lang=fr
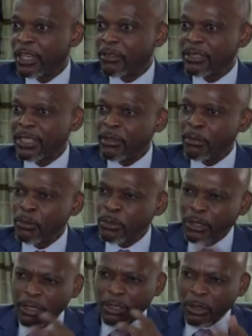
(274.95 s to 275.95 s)
vous savez, pour
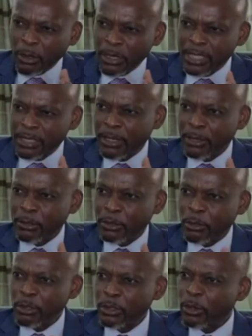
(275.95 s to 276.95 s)
ceux qui ne connaissent pas le
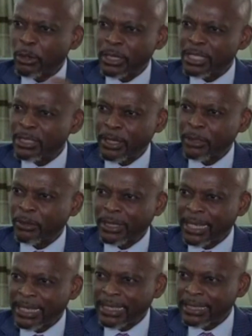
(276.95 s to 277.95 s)
Togo, ils ne connaissent pas nos
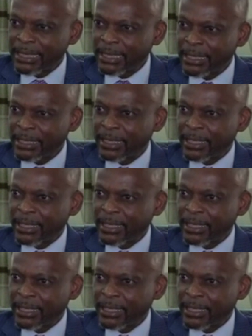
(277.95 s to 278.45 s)
réalités.